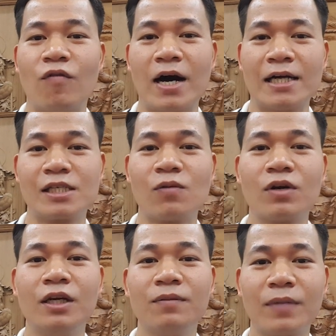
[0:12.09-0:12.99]
Và trong
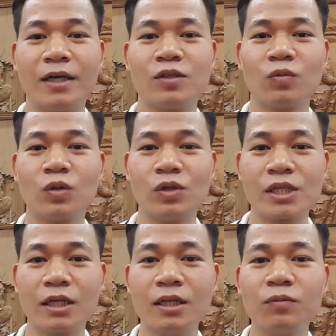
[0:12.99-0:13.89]
clip này chúng tôi
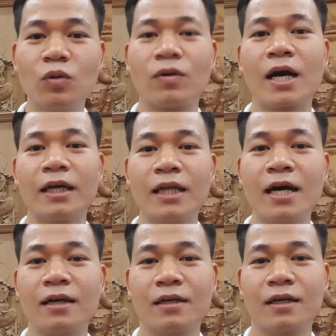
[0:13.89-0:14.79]
sẽ tiếp tục khai
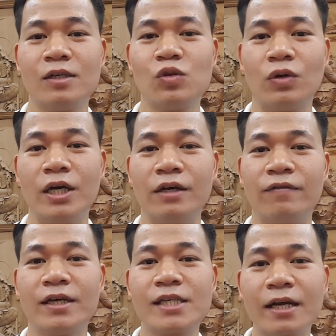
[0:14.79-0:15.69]
thác cái chủ đề
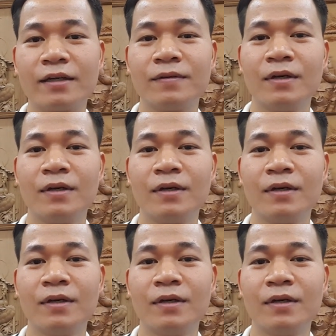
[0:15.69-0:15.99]
vẽ tranh